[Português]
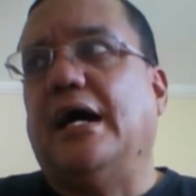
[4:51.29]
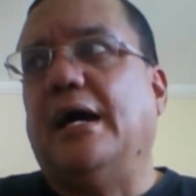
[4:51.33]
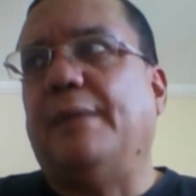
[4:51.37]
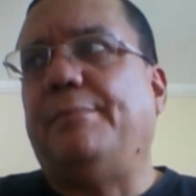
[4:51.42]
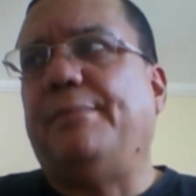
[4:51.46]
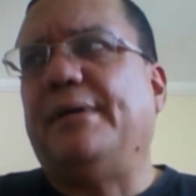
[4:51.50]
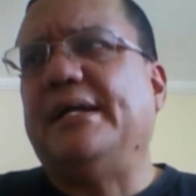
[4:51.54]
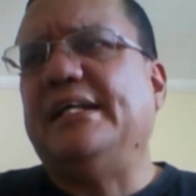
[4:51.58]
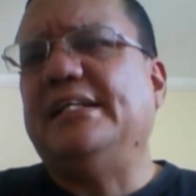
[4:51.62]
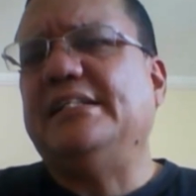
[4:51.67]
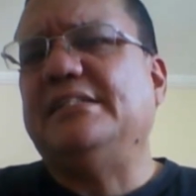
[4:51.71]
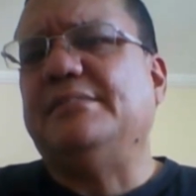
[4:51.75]

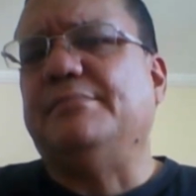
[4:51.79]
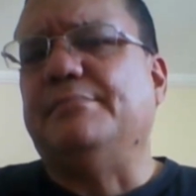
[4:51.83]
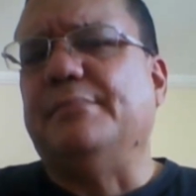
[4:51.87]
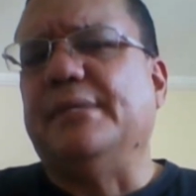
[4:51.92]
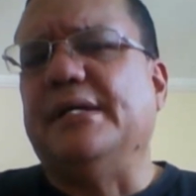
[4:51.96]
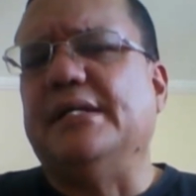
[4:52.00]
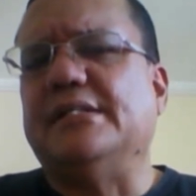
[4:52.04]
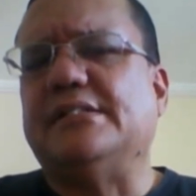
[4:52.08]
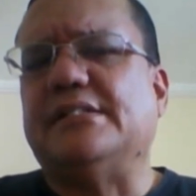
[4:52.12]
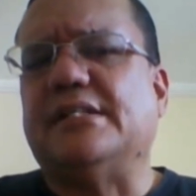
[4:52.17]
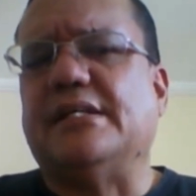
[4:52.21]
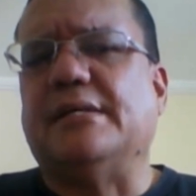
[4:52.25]

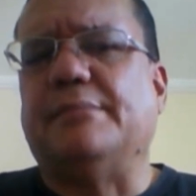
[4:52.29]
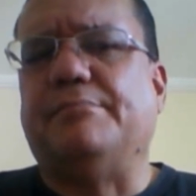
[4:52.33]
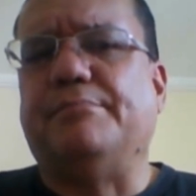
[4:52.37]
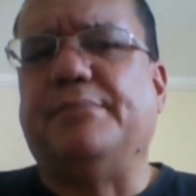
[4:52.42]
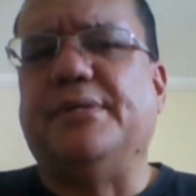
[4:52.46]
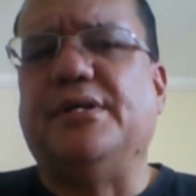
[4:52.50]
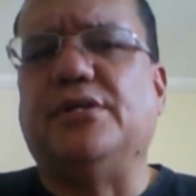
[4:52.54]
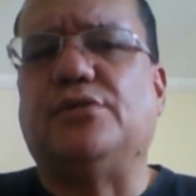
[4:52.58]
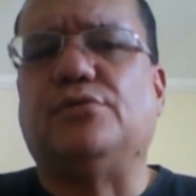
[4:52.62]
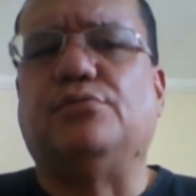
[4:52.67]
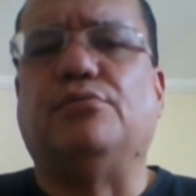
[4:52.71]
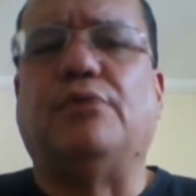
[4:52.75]
Aparentemente,
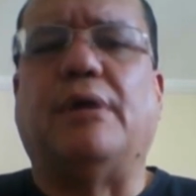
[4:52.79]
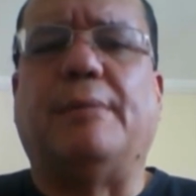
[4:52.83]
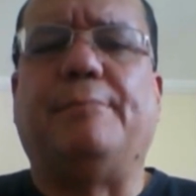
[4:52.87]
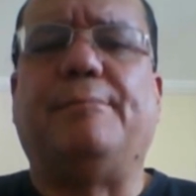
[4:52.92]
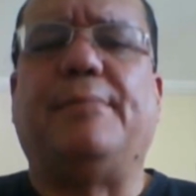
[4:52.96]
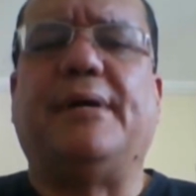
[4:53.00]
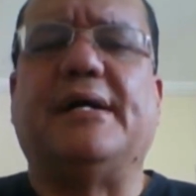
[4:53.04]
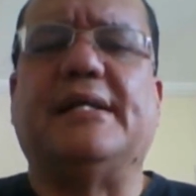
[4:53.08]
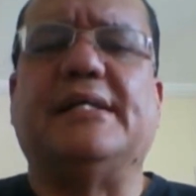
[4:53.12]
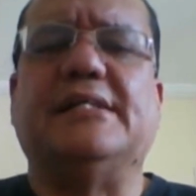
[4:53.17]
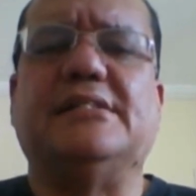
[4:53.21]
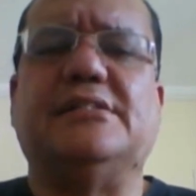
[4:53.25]
repito,
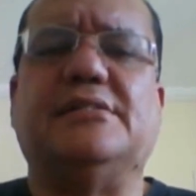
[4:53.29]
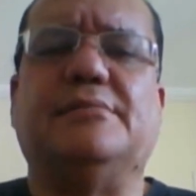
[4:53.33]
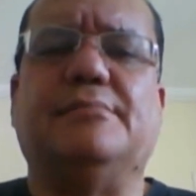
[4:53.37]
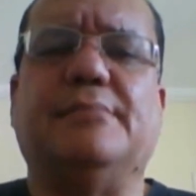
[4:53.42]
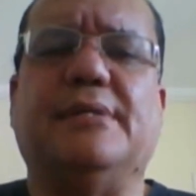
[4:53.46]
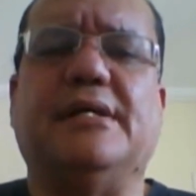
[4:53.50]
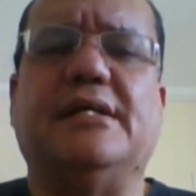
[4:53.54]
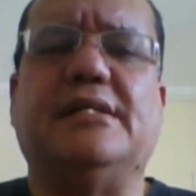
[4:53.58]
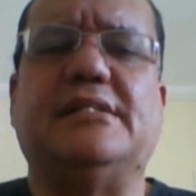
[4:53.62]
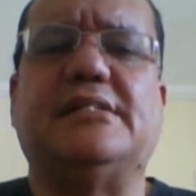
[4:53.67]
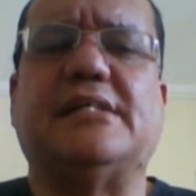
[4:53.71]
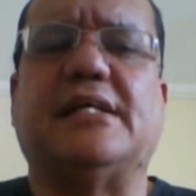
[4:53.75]

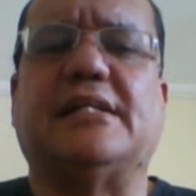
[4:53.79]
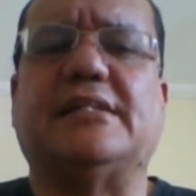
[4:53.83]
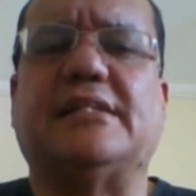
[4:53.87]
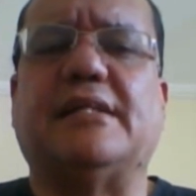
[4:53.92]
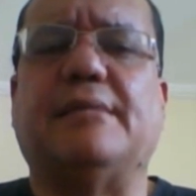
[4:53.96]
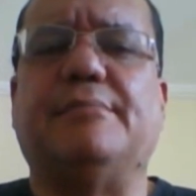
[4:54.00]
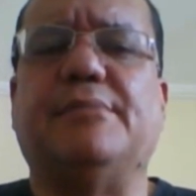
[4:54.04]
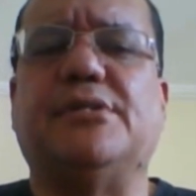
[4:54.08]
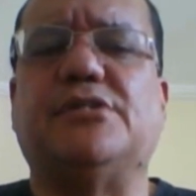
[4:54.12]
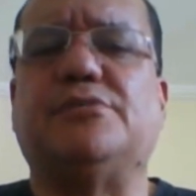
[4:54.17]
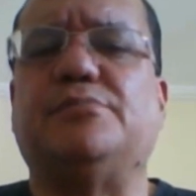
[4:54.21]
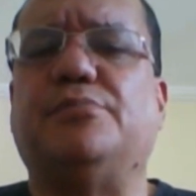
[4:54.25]
aparentemente,
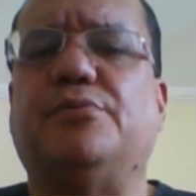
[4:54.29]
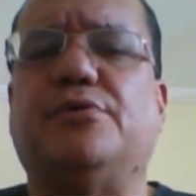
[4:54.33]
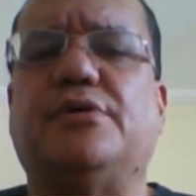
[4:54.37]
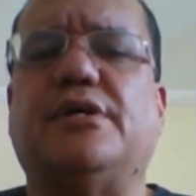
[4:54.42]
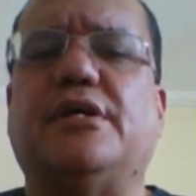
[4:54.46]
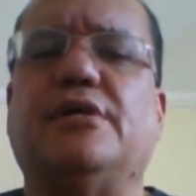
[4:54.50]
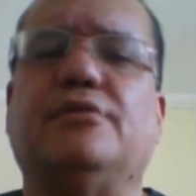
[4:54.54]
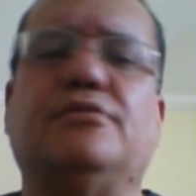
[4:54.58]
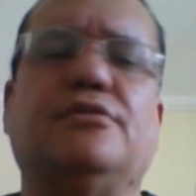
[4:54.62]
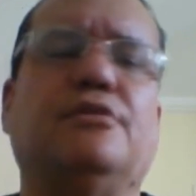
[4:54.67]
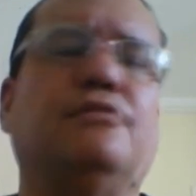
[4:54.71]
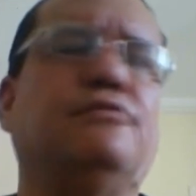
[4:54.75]
até mesmo
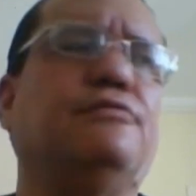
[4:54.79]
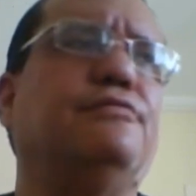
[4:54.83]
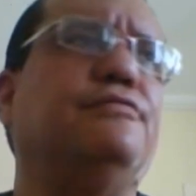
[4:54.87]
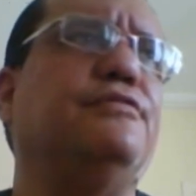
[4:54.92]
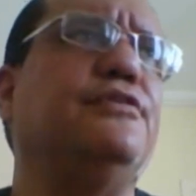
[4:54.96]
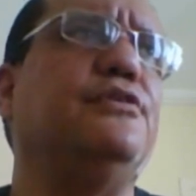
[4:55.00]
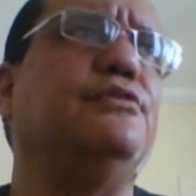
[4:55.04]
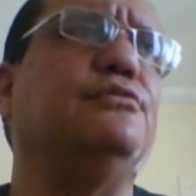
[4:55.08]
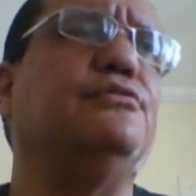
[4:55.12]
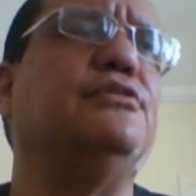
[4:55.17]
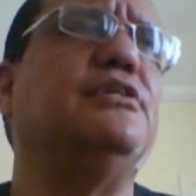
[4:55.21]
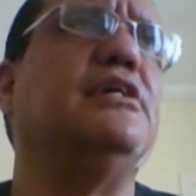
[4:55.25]
porque eu não
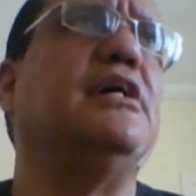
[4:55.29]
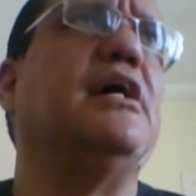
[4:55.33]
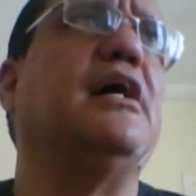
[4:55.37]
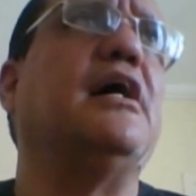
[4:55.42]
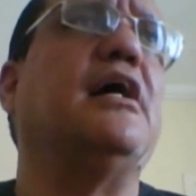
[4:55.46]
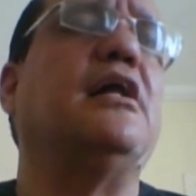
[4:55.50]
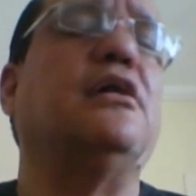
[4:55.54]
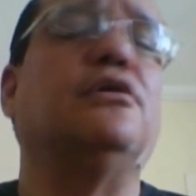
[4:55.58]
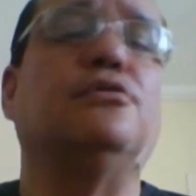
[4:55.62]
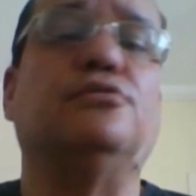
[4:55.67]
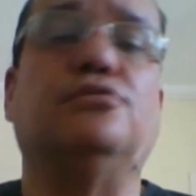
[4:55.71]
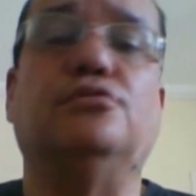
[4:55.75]
vi o
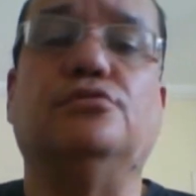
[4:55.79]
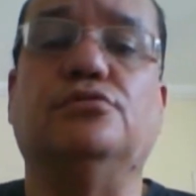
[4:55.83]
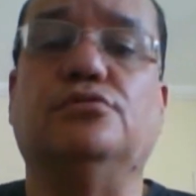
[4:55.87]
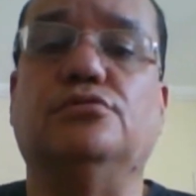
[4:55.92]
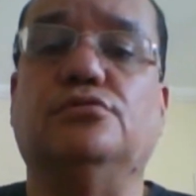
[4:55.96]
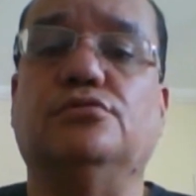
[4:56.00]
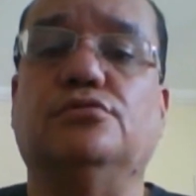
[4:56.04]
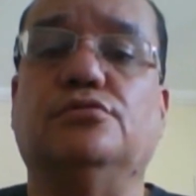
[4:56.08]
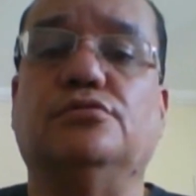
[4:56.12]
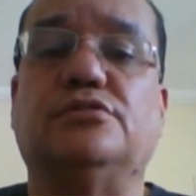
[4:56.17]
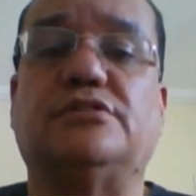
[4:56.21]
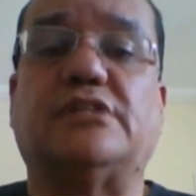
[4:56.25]

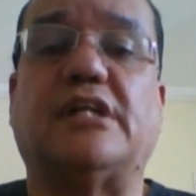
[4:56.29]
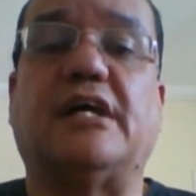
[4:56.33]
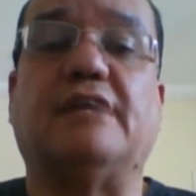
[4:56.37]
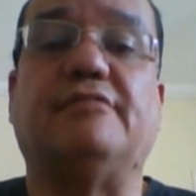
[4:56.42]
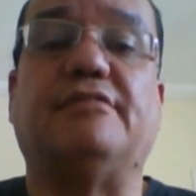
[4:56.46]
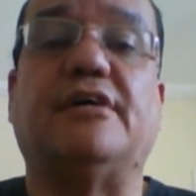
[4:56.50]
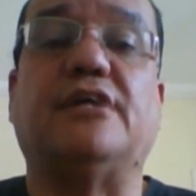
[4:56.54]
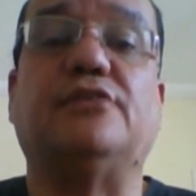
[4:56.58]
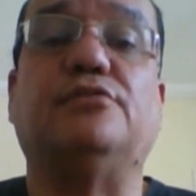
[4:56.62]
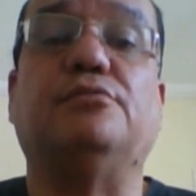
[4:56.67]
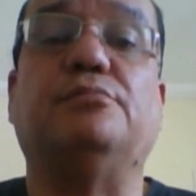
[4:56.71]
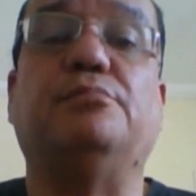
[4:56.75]
diálogo
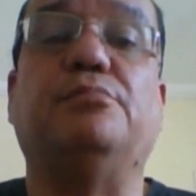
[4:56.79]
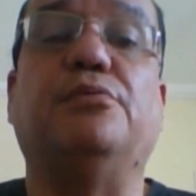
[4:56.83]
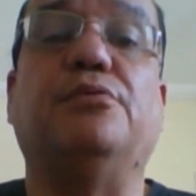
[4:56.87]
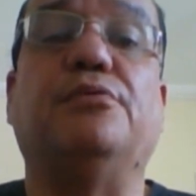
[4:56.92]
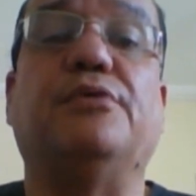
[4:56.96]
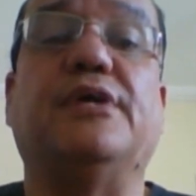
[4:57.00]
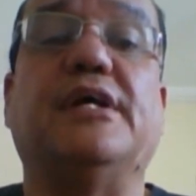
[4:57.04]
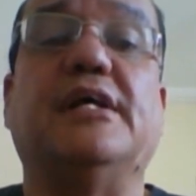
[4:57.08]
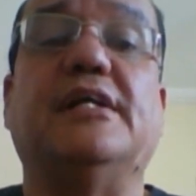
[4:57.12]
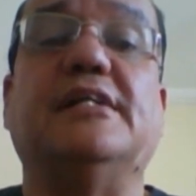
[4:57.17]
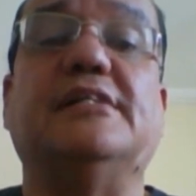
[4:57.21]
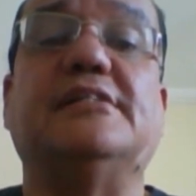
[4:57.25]
travado
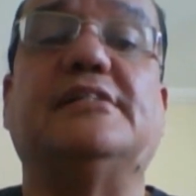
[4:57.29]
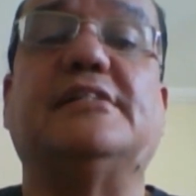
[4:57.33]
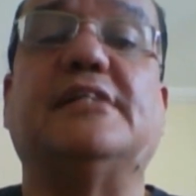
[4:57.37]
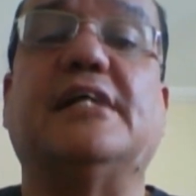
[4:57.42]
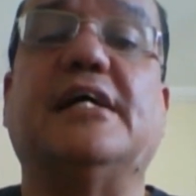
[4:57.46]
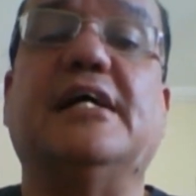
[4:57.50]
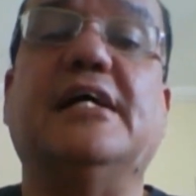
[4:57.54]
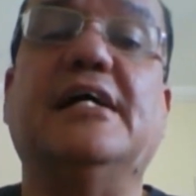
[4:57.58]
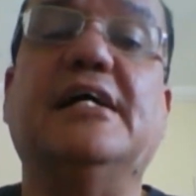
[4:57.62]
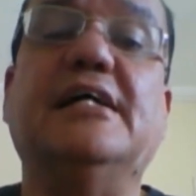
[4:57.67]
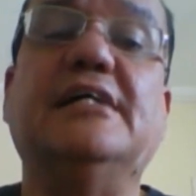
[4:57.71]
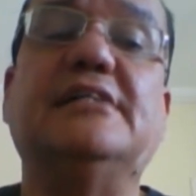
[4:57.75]
por eles
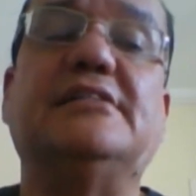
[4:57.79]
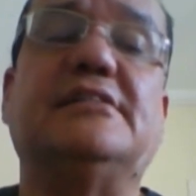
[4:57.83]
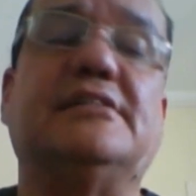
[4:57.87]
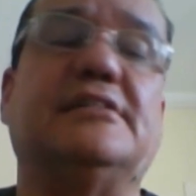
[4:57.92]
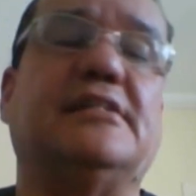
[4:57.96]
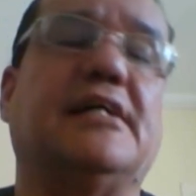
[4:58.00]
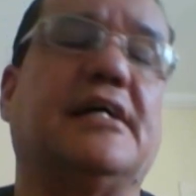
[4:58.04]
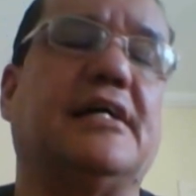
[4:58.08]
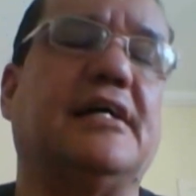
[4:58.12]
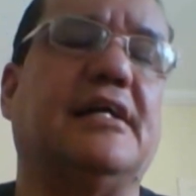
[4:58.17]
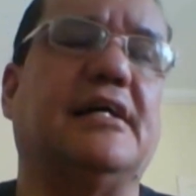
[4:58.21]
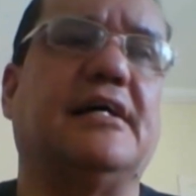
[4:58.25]
antes
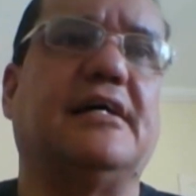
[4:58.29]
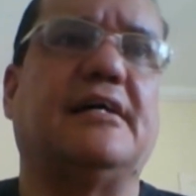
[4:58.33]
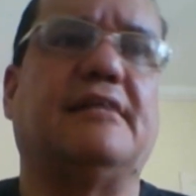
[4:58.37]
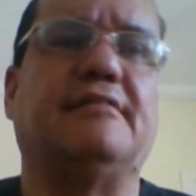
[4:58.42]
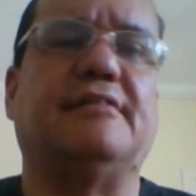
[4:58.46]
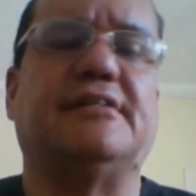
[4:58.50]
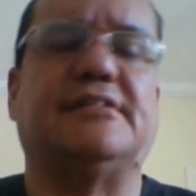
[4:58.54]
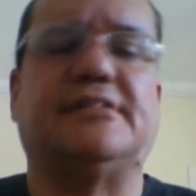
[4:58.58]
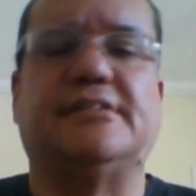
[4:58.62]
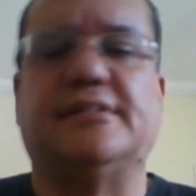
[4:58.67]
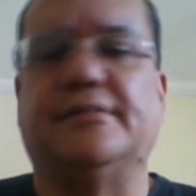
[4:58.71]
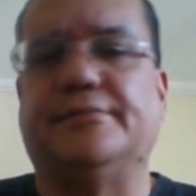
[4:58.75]
daquela
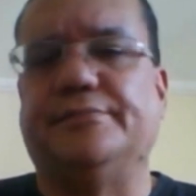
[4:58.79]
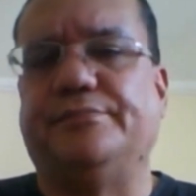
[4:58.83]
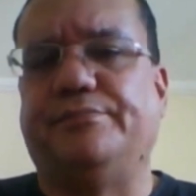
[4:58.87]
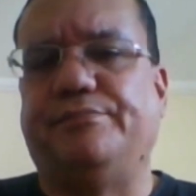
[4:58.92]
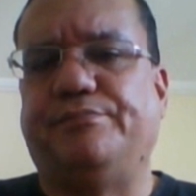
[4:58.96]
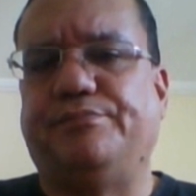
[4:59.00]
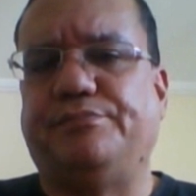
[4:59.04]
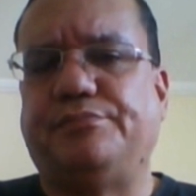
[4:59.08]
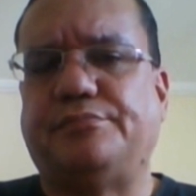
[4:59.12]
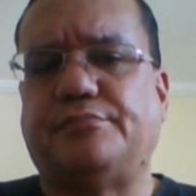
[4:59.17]
gravação,